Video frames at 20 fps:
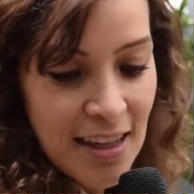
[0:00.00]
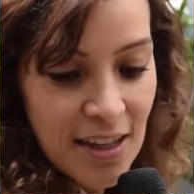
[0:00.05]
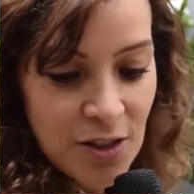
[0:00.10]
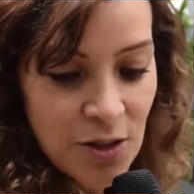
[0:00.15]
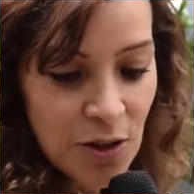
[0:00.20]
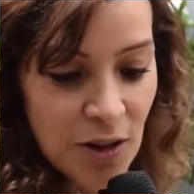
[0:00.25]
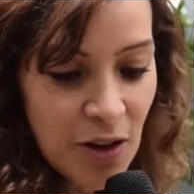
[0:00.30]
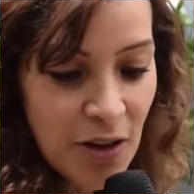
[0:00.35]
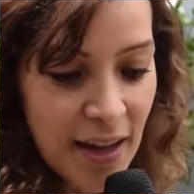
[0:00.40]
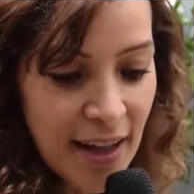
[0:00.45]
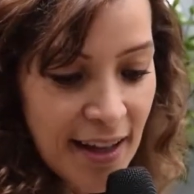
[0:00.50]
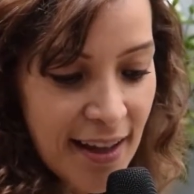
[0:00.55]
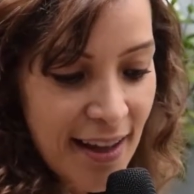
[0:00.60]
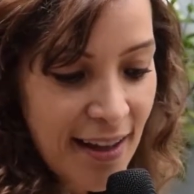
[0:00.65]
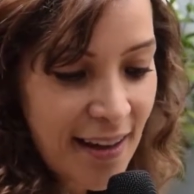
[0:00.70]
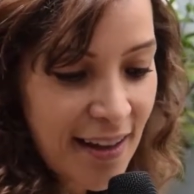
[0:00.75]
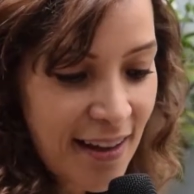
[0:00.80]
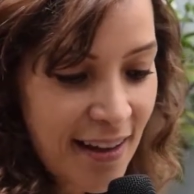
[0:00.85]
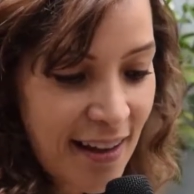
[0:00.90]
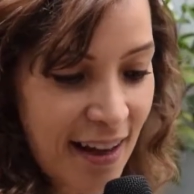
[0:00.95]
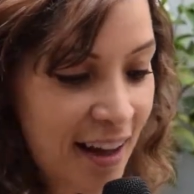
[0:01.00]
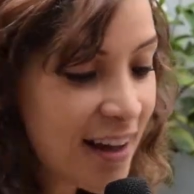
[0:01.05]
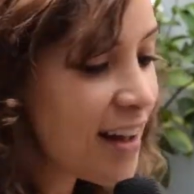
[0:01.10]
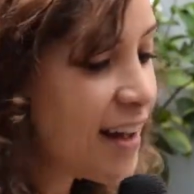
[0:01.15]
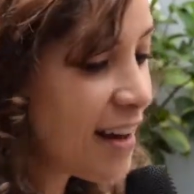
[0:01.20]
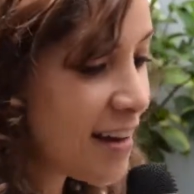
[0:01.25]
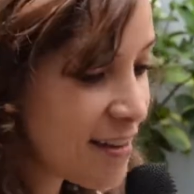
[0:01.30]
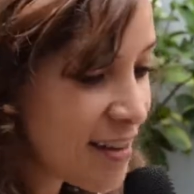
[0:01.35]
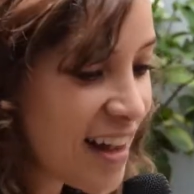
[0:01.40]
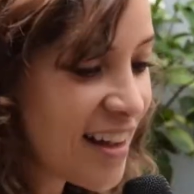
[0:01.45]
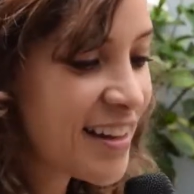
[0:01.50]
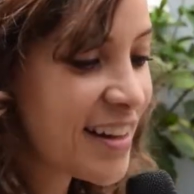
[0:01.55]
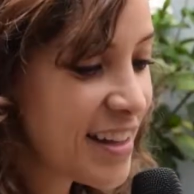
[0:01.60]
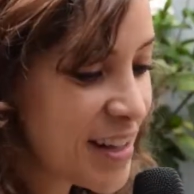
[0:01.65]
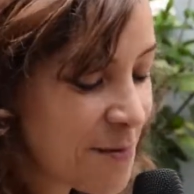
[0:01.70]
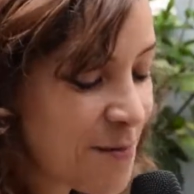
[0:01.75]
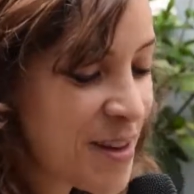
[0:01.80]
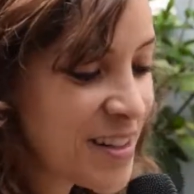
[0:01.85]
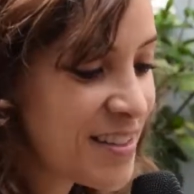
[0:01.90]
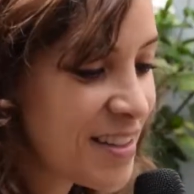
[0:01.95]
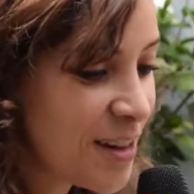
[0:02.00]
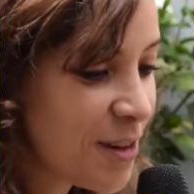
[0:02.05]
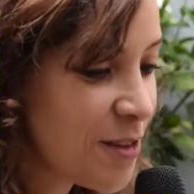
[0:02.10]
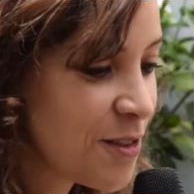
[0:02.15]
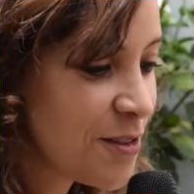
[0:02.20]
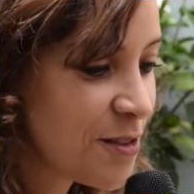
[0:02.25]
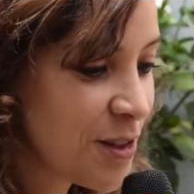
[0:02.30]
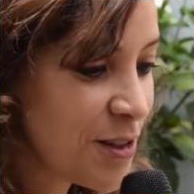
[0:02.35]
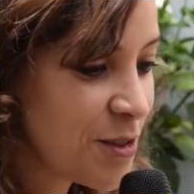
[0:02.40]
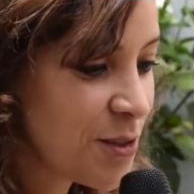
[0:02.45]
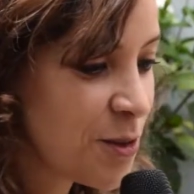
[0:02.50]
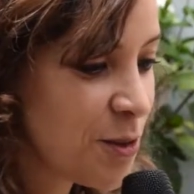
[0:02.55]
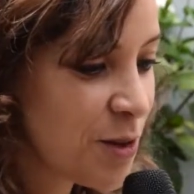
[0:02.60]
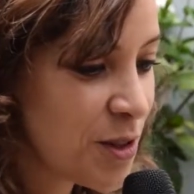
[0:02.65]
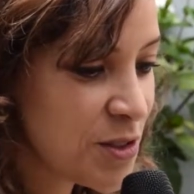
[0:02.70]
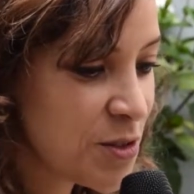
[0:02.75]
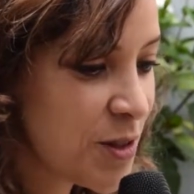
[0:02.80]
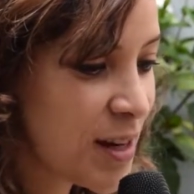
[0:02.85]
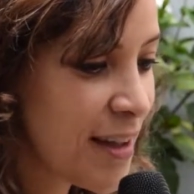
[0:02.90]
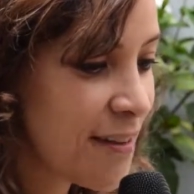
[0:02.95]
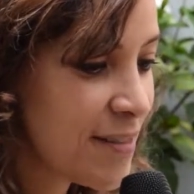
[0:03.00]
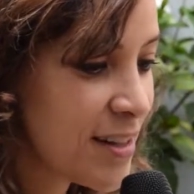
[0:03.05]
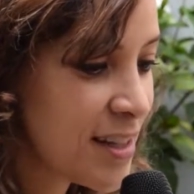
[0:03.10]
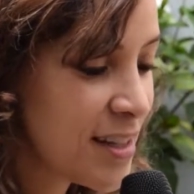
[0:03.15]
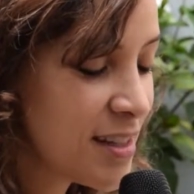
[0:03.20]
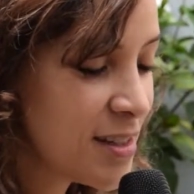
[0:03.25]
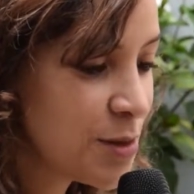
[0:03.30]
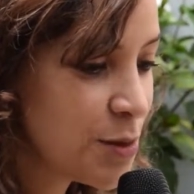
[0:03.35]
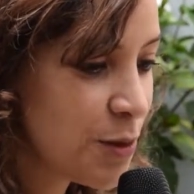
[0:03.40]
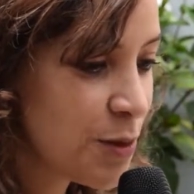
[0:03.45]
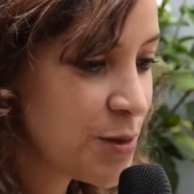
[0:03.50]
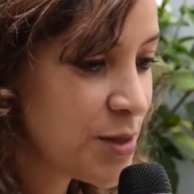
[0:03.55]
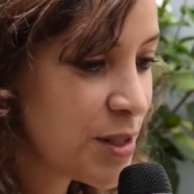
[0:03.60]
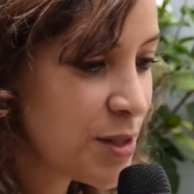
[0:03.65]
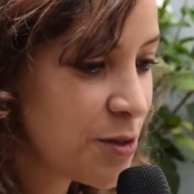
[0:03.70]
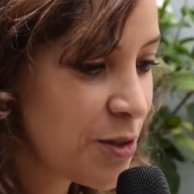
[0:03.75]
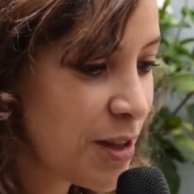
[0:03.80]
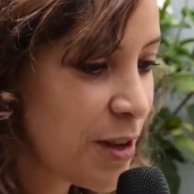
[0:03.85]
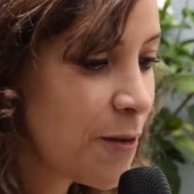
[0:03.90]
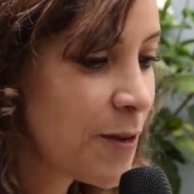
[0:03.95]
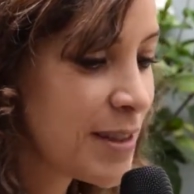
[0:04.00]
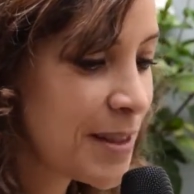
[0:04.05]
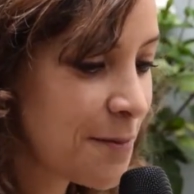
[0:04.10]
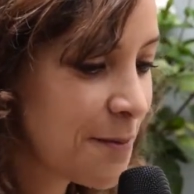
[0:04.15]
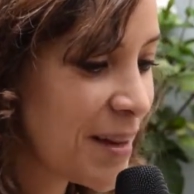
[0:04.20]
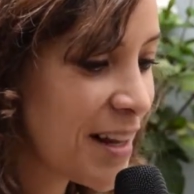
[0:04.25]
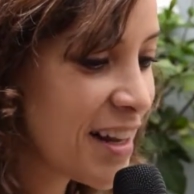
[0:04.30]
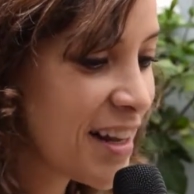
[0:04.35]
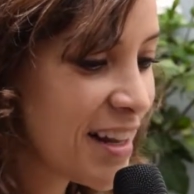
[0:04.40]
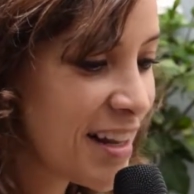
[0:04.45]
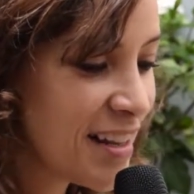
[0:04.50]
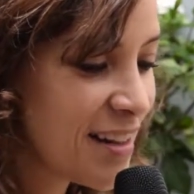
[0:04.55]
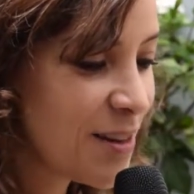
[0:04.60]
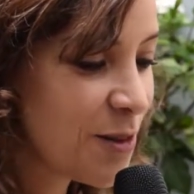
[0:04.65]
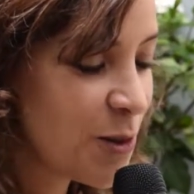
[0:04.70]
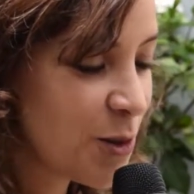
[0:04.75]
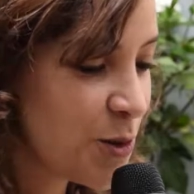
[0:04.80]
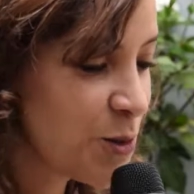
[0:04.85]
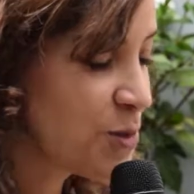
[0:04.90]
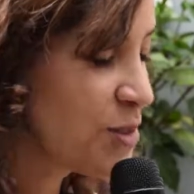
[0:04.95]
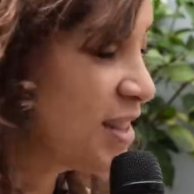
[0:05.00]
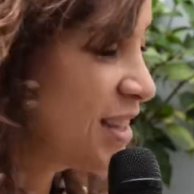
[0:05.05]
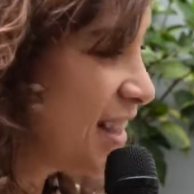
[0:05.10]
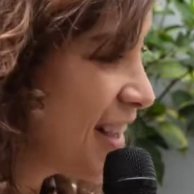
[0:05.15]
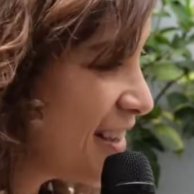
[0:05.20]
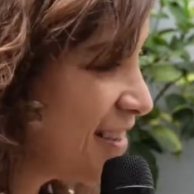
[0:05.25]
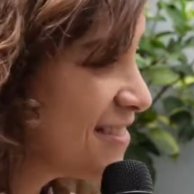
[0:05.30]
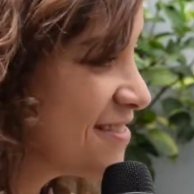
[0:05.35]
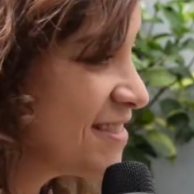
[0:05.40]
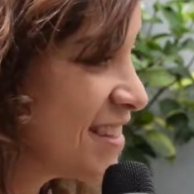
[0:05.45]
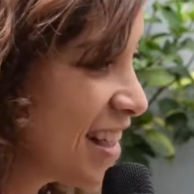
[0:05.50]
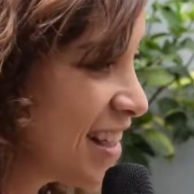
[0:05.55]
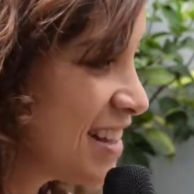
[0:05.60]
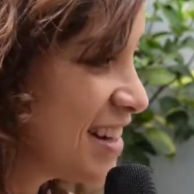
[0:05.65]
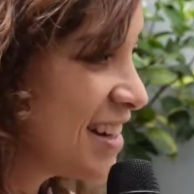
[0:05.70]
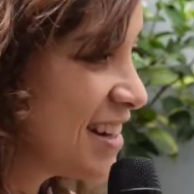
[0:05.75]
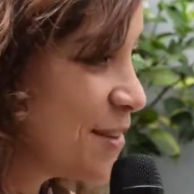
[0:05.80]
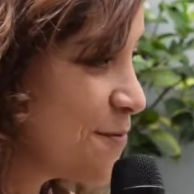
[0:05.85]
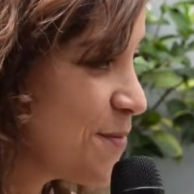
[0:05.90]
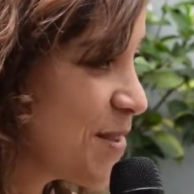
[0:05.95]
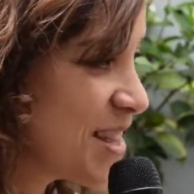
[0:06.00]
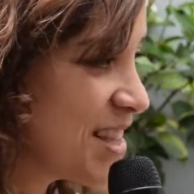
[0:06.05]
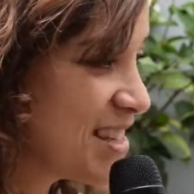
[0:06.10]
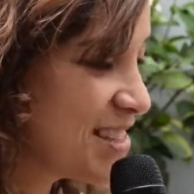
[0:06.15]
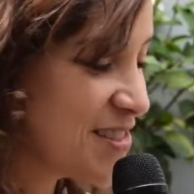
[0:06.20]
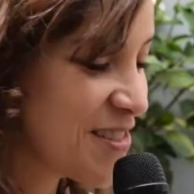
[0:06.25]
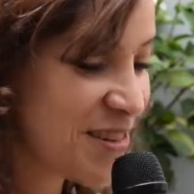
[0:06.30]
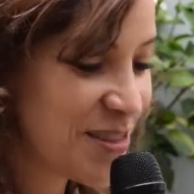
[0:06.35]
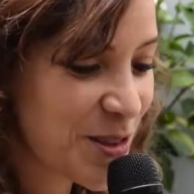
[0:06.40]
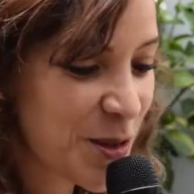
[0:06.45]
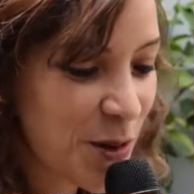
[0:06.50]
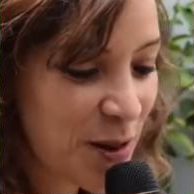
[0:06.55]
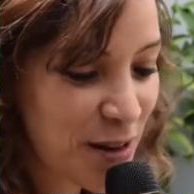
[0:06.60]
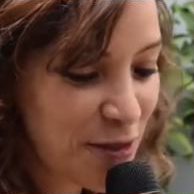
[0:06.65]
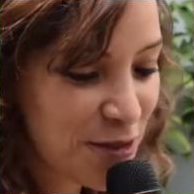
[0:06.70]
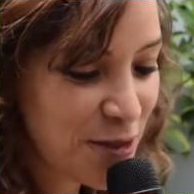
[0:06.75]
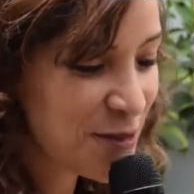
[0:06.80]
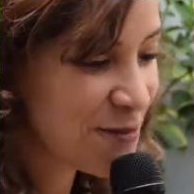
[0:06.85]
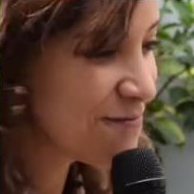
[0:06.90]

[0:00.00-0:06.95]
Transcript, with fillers: Yo creo que eh, a, Ricky Martin, cuando, cuando le abrí su concierto aquí en Guatemala, lo conocía a él le pedí su autógrafo.